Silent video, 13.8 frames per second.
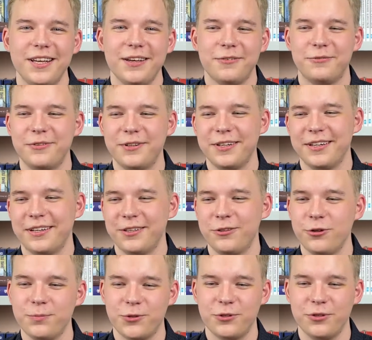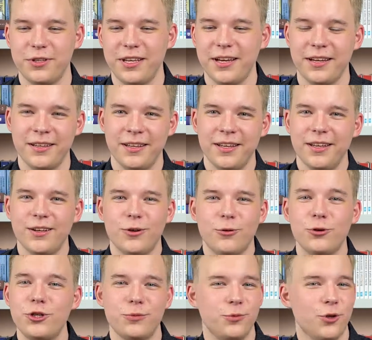в том, что я
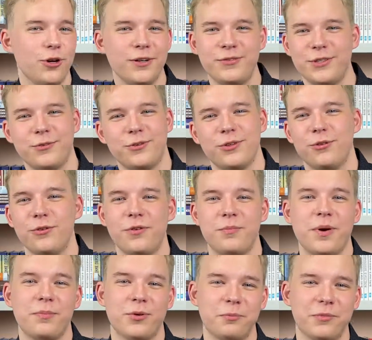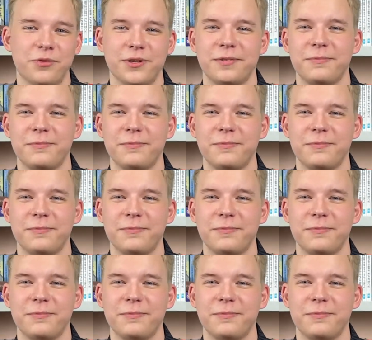очень много всего нового попробовал.